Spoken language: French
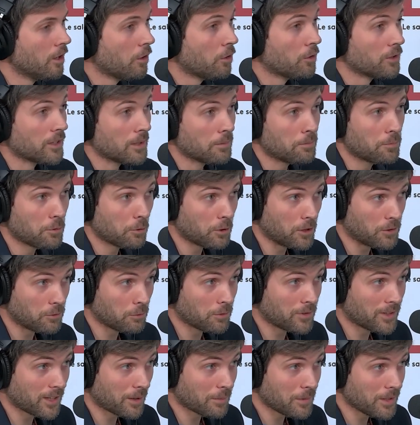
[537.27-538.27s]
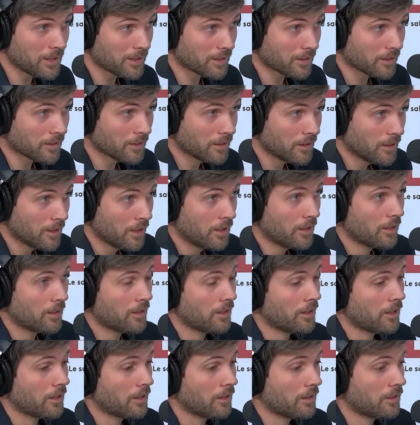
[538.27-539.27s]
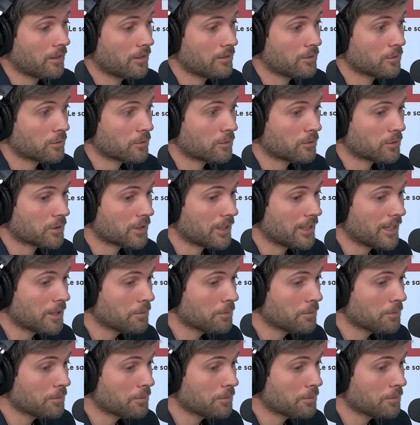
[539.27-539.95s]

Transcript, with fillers: on est bureau d'études thermiques, donc on est